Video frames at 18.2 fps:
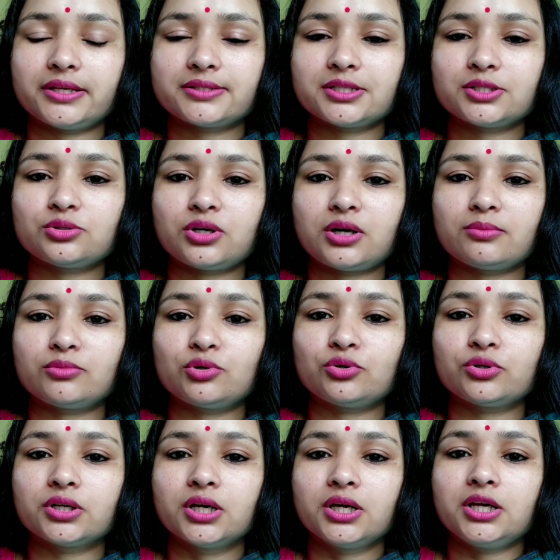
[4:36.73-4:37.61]
ऐसे तो हम
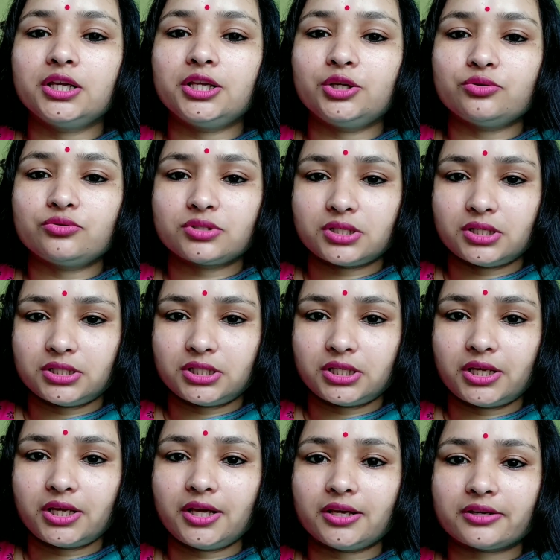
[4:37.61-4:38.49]
लोग यूज़
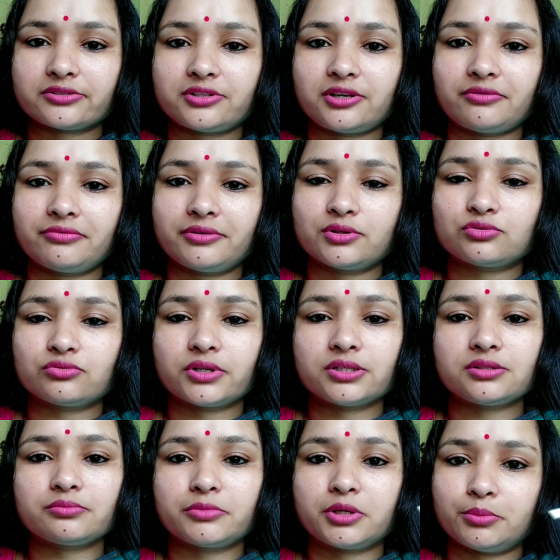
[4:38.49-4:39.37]
करते हैं एक्स्ट्रा फेस
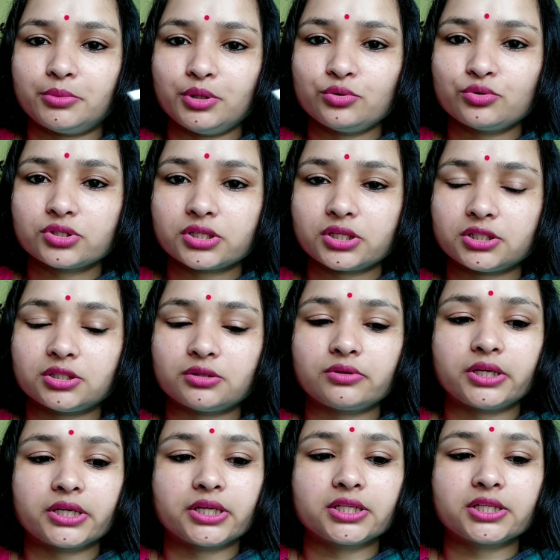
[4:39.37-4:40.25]
वॉश मैं भी यूज़ करती
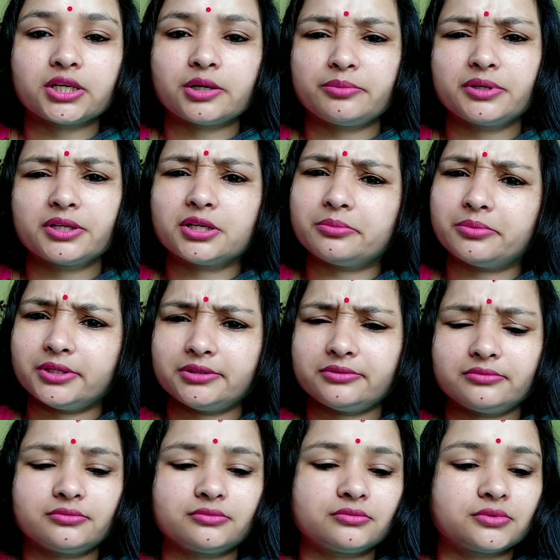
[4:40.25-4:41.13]
हूँ लेकिन कभी कभी
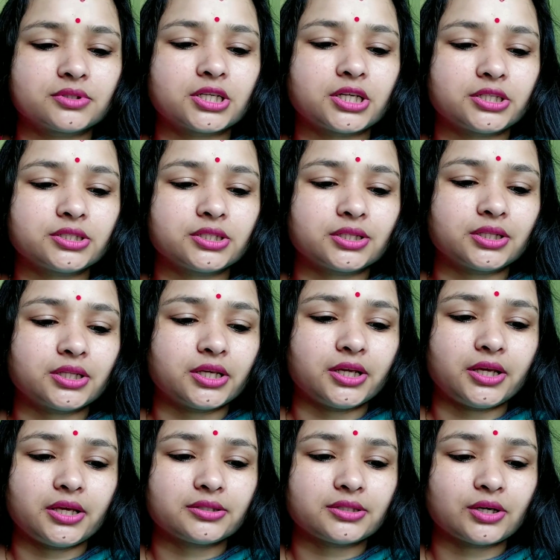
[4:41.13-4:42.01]
हम्म, कर सकते
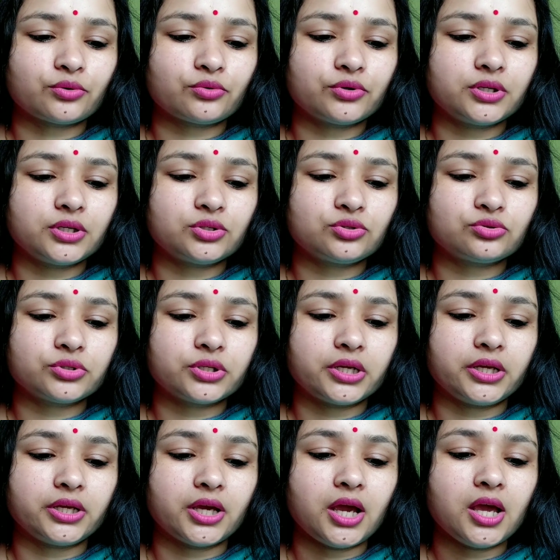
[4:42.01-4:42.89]
हैं ऐसा कोई इशू
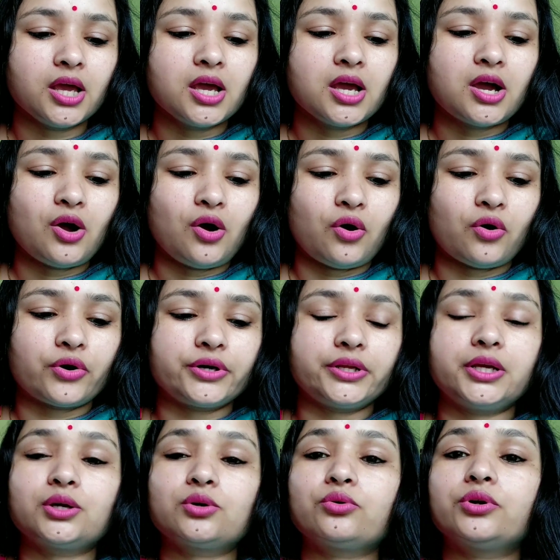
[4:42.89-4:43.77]
नहीं है
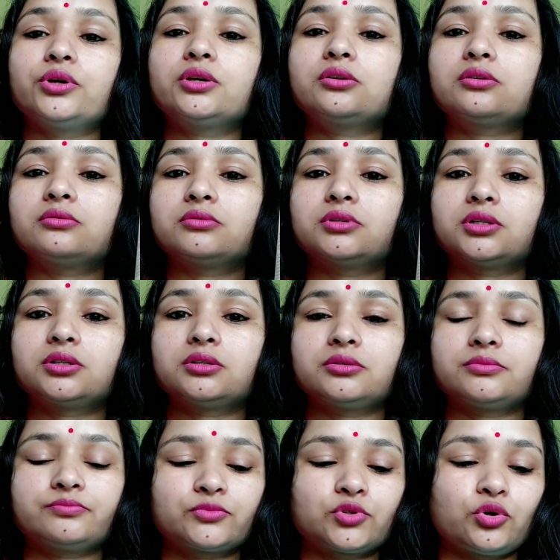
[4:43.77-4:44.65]
और ये कोई
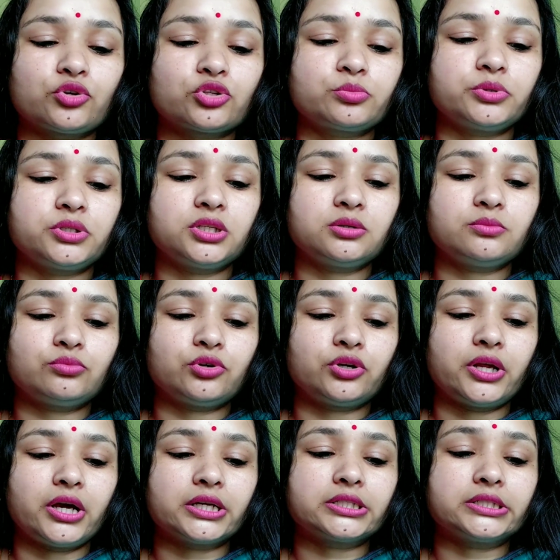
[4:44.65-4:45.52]
कॉस्मेटिक
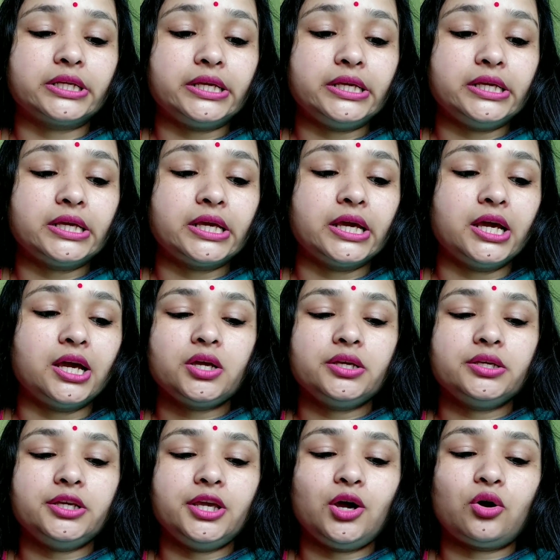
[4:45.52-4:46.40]
प्रोडक्ट नहीं
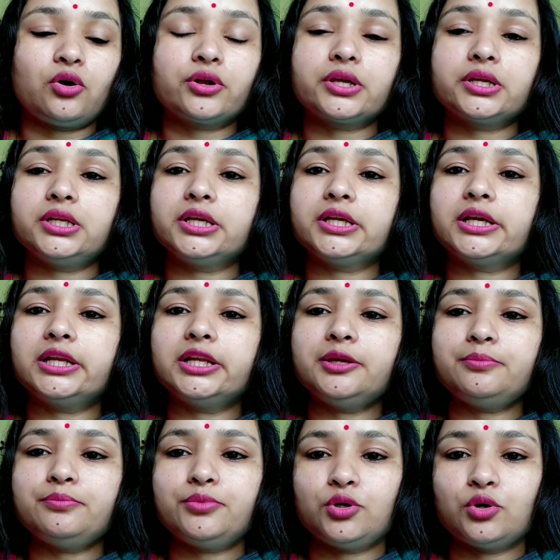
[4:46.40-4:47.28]
है ये
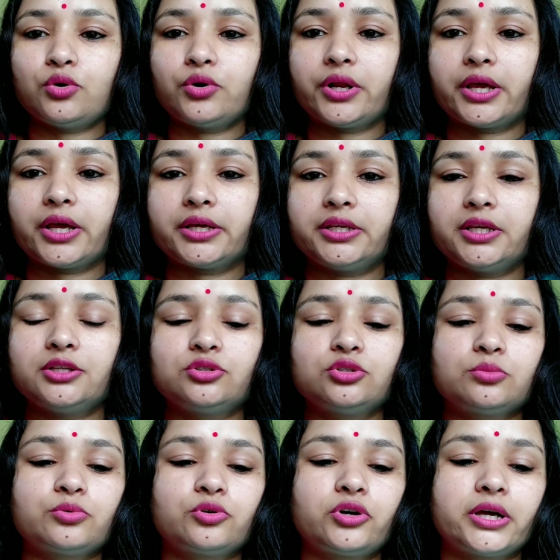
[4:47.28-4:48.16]
ऑर्गेनिकली प्योर है ये
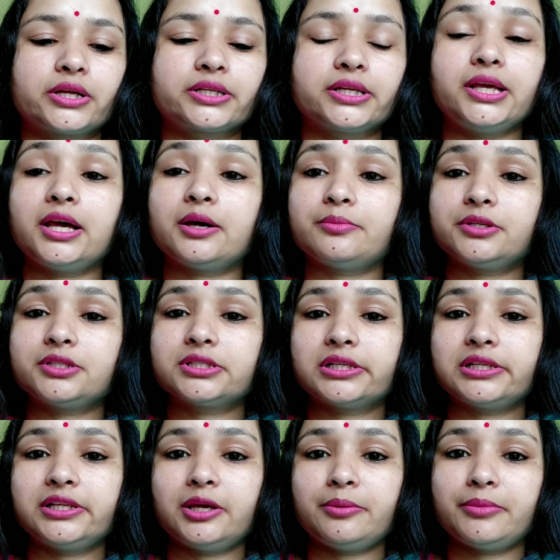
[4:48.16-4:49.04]
जो प्रोडक्ट है अभी
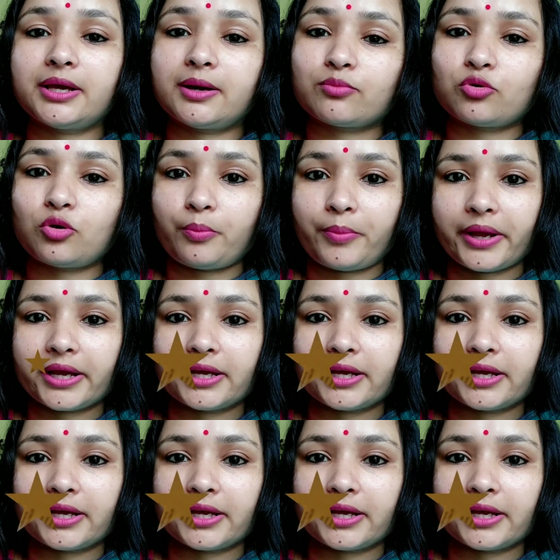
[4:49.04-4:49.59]
चलिए मैं आपको